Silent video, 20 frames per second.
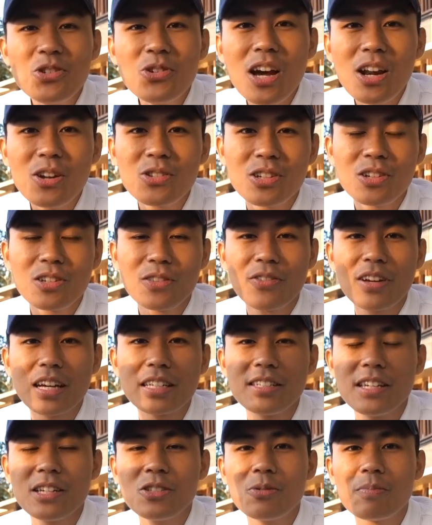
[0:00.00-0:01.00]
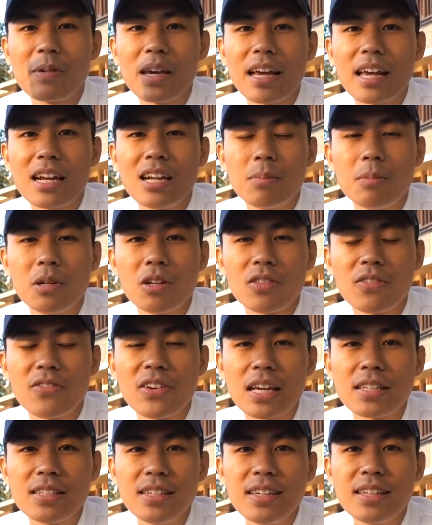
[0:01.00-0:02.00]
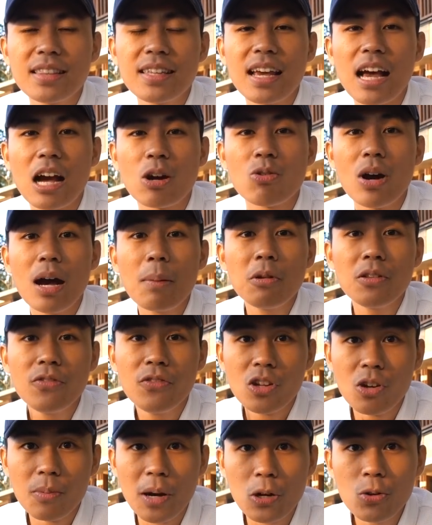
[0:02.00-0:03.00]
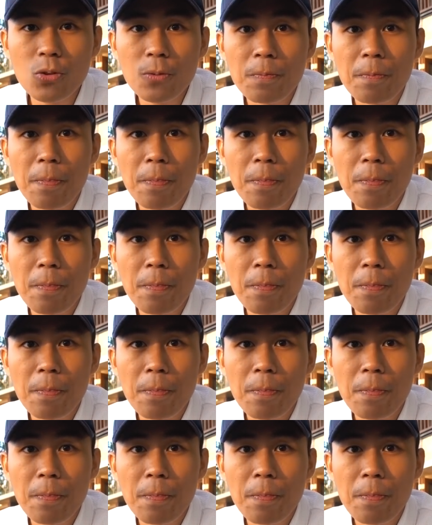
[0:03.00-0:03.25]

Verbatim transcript: juga lonceng notifikasinya supaya kalian bernotifikasi ketika aku upload video baru.